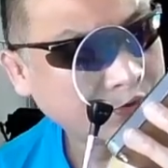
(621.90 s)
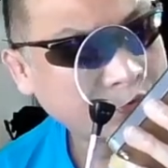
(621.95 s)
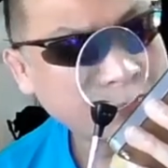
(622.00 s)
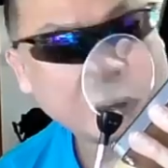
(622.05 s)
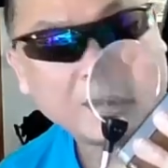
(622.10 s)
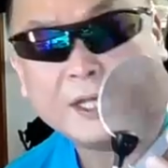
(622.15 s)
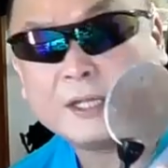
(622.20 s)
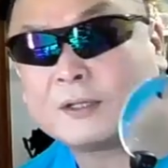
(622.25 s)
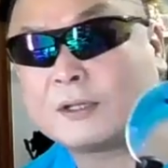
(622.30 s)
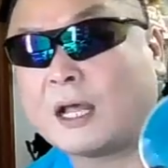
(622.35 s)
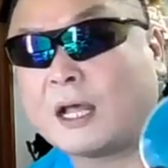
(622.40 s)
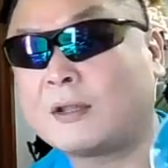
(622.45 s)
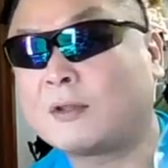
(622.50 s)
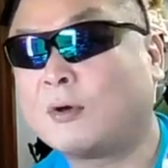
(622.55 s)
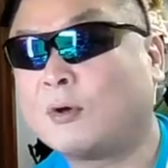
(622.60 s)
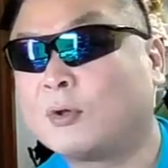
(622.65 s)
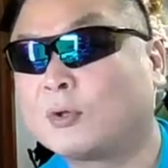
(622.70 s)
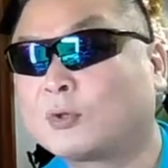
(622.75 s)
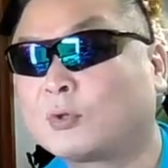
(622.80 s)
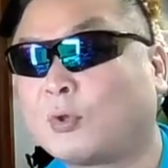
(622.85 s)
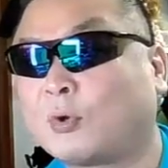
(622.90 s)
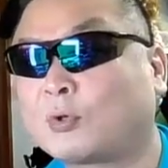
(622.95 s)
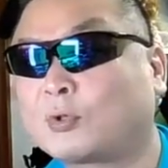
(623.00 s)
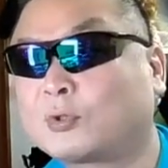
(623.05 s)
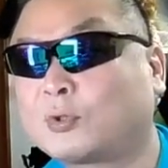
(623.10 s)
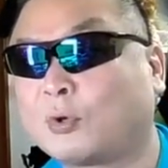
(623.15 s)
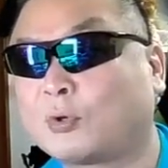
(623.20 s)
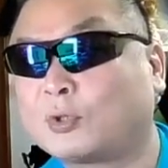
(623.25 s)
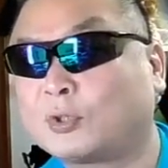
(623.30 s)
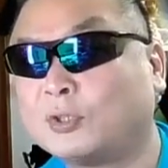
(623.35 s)
これあのと
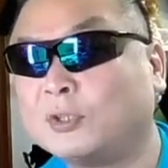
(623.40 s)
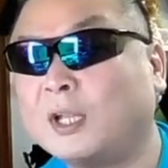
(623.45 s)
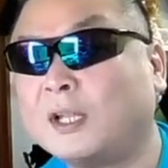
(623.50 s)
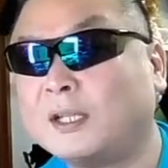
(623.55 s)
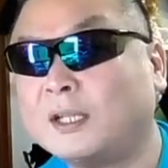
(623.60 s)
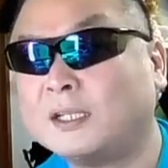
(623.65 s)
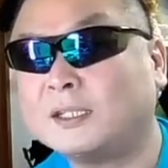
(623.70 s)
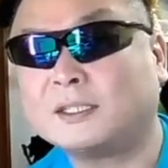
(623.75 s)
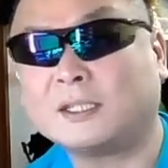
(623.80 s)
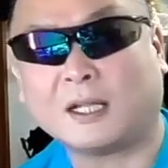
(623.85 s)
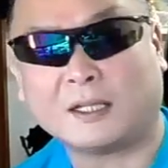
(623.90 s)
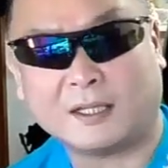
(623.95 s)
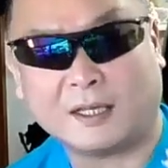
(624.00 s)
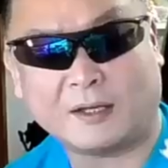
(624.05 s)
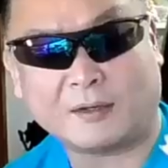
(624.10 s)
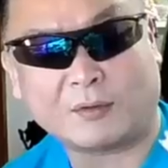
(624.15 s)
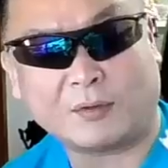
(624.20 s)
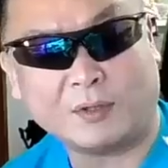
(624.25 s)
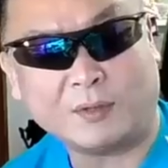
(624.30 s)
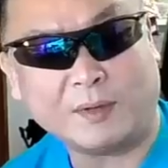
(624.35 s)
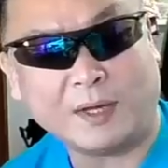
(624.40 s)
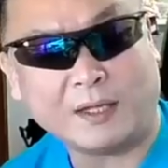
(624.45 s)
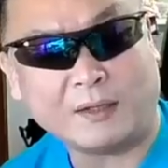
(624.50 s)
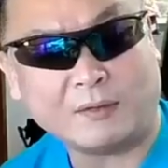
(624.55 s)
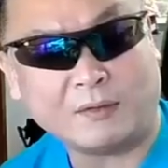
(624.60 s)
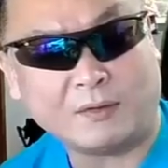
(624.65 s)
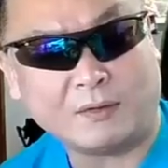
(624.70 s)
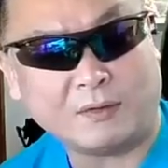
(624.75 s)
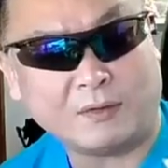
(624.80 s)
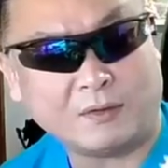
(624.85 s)
特殊なネジだねこれはあ
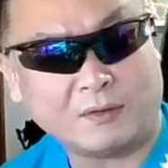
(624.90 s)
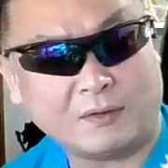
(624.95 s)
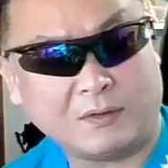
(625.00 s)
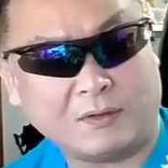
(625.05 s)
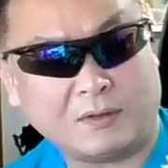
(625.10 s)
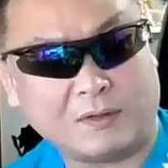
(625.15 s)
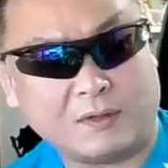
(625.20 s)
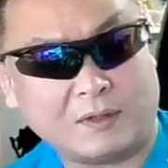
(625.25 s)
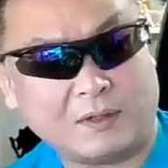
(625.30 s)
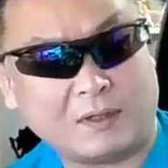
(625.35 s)
の